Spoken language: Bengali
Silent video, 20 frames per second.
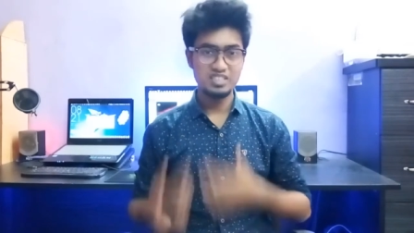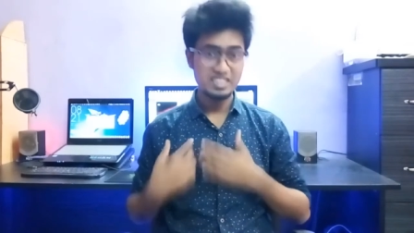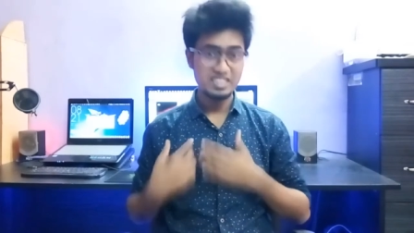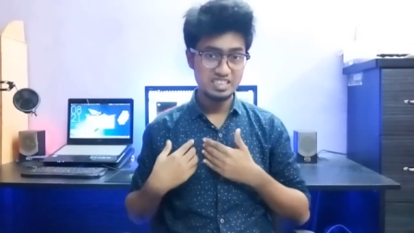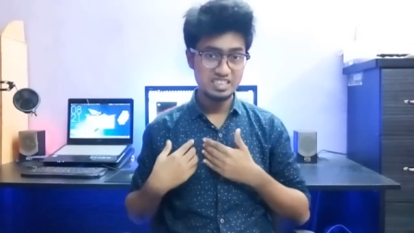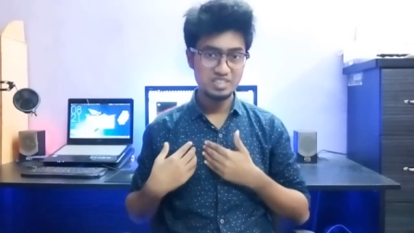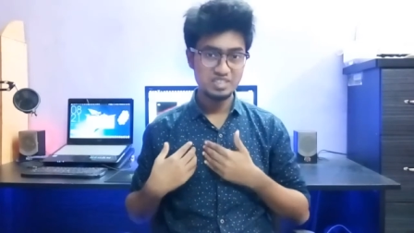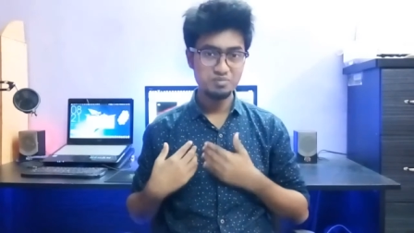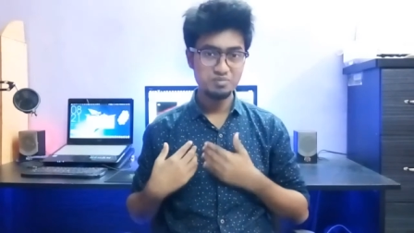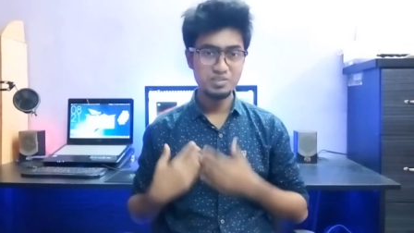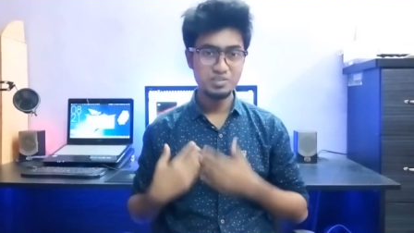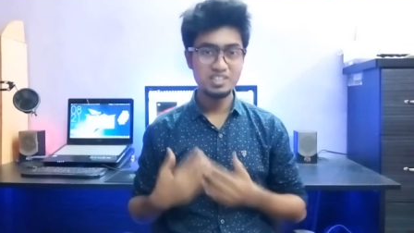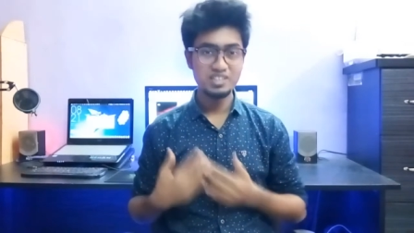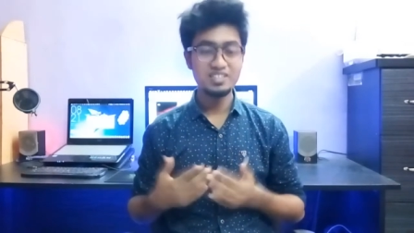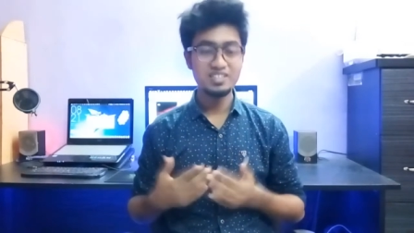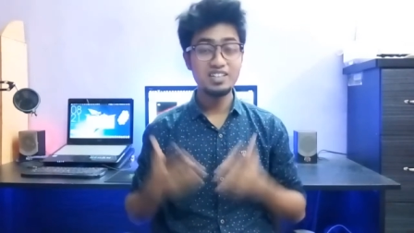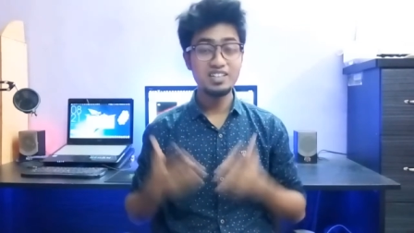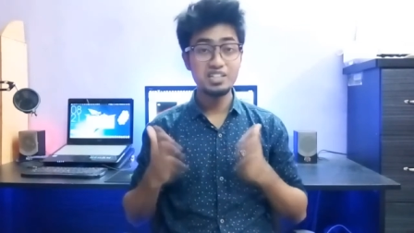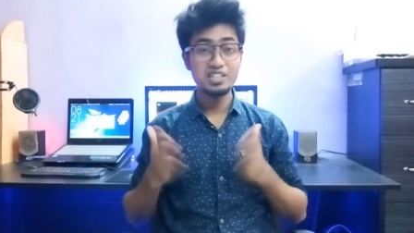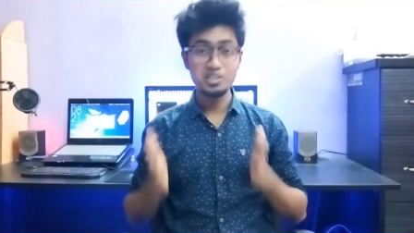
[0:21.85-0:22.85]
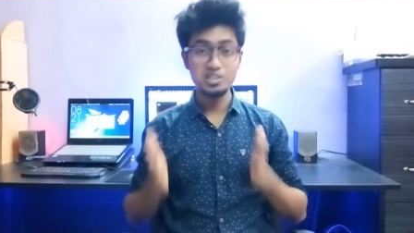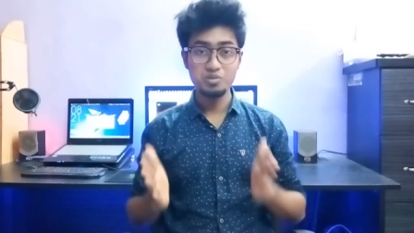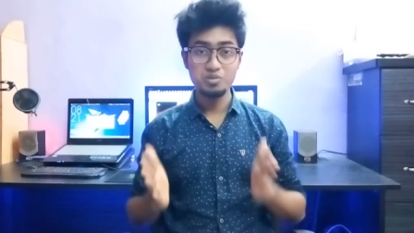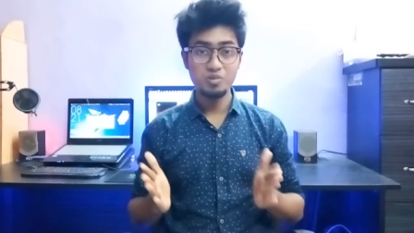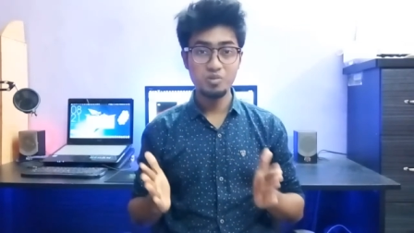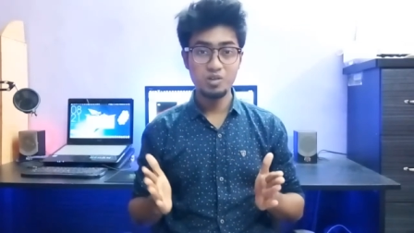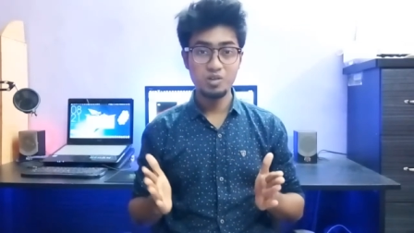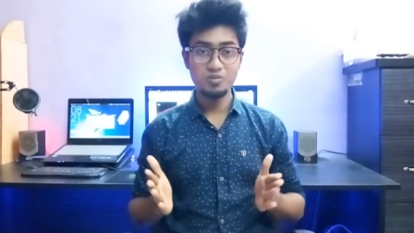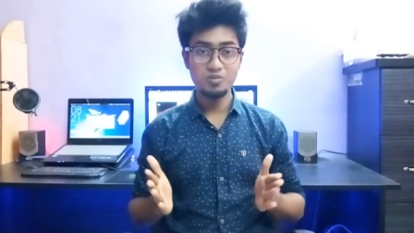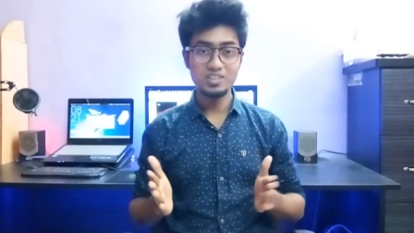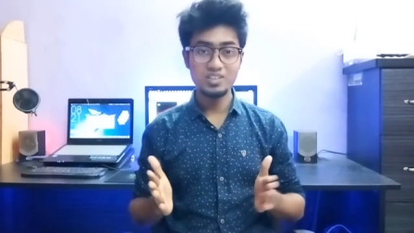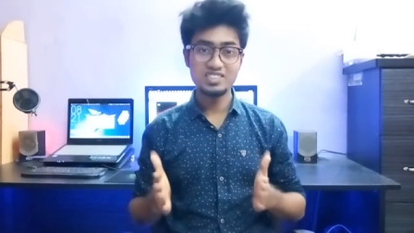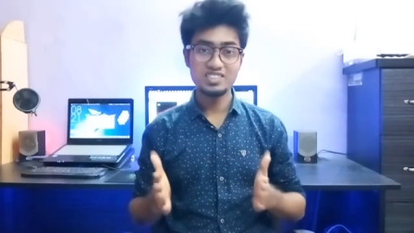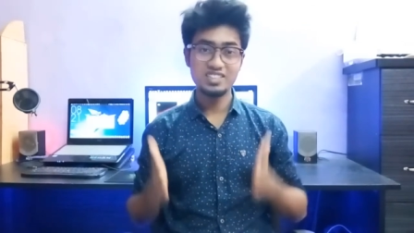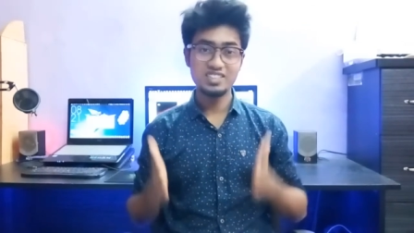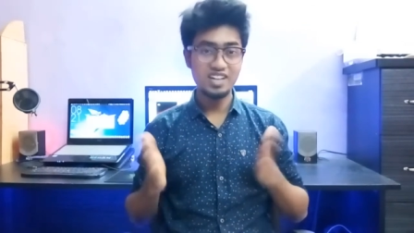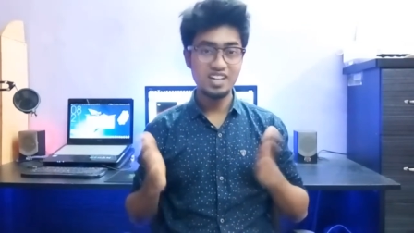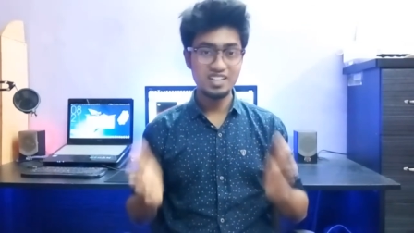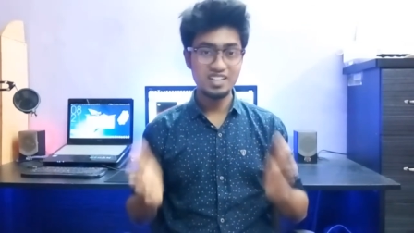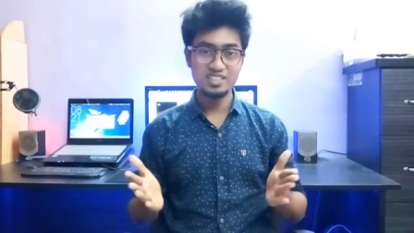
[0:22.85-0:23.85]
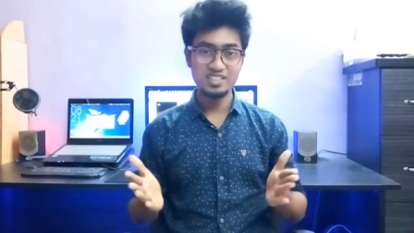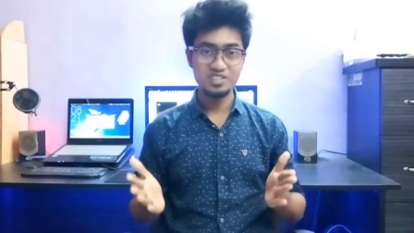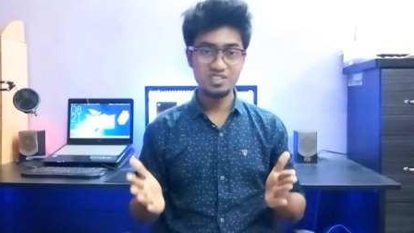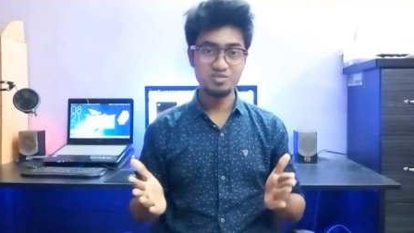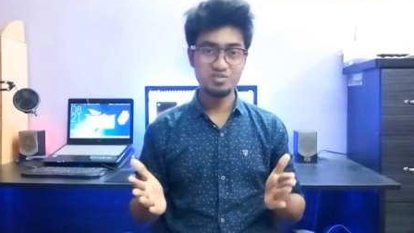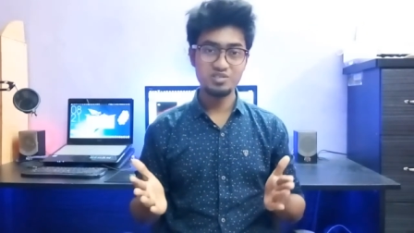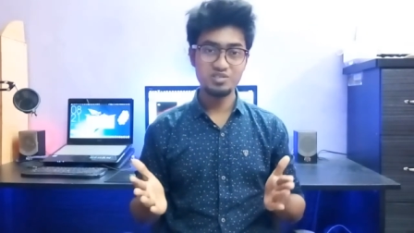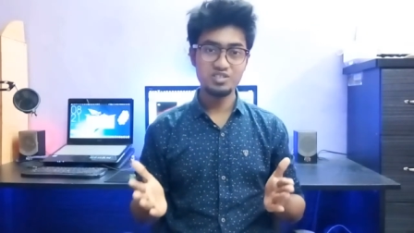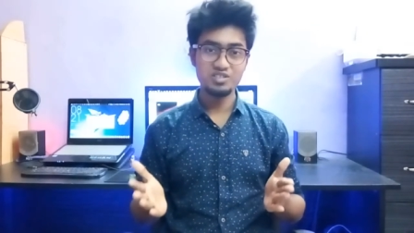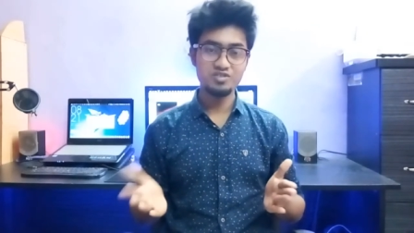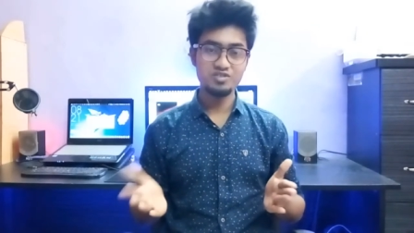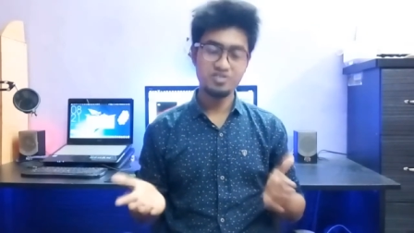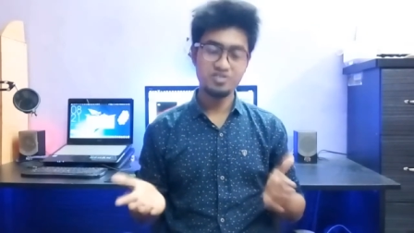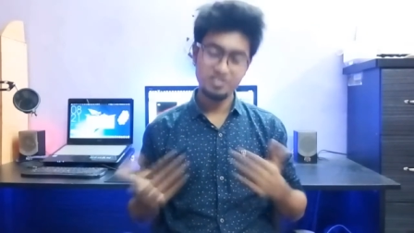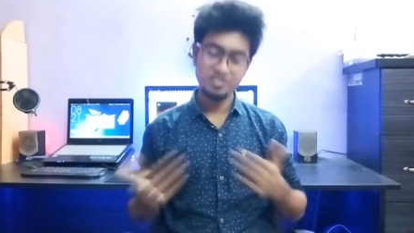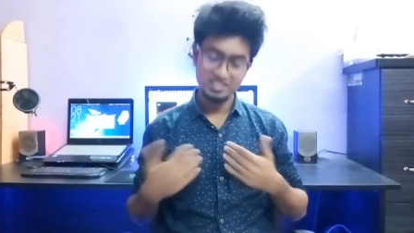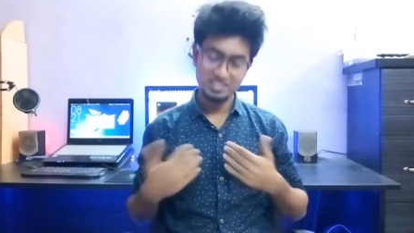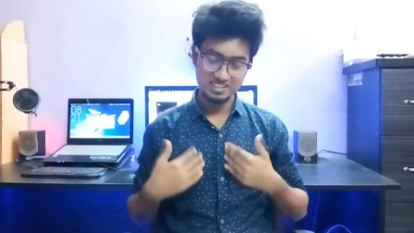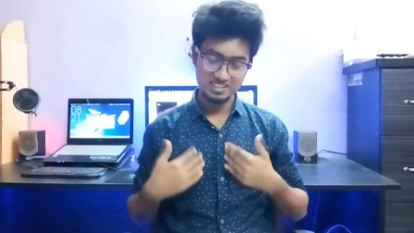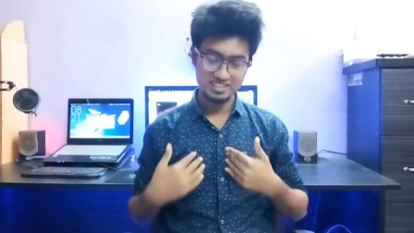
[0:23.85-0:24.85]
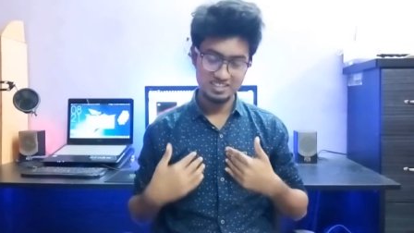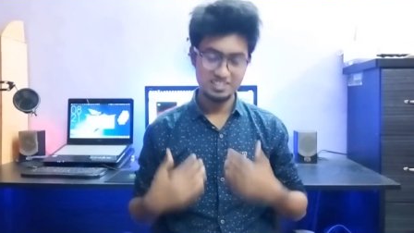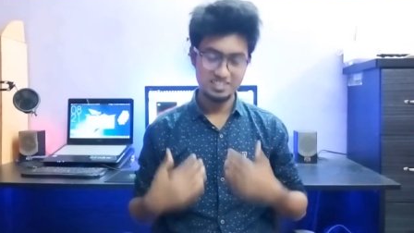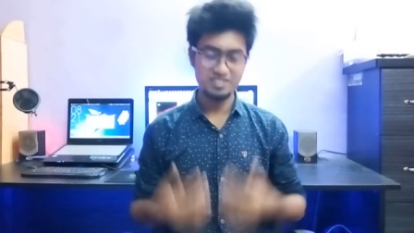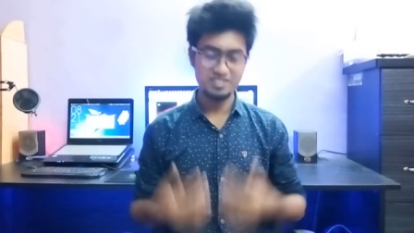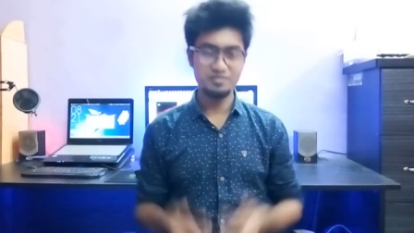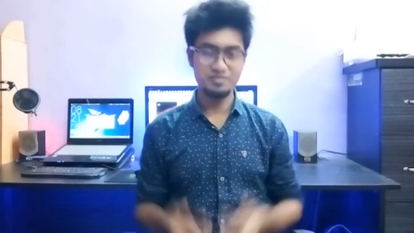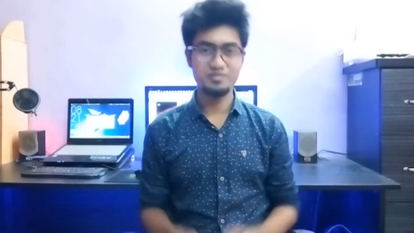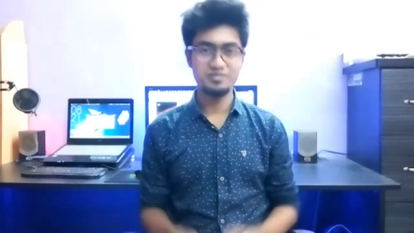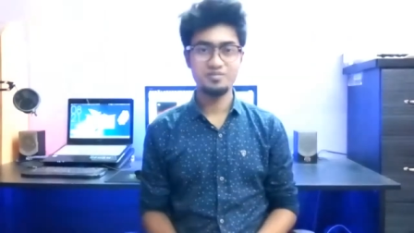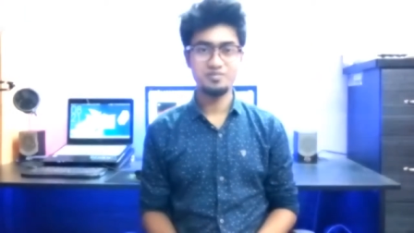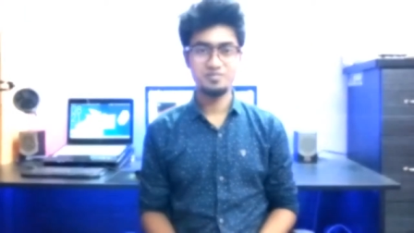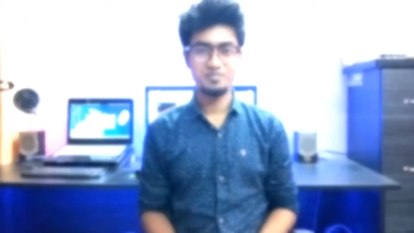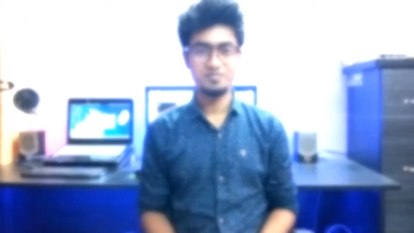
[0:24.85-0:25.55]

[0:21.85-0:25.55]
দিস ইজ মেহেদি অ্যান্ড ইউ আর ওয়াচিং আইটেক টোয়েন্টি ফোর স্টেডিয়াম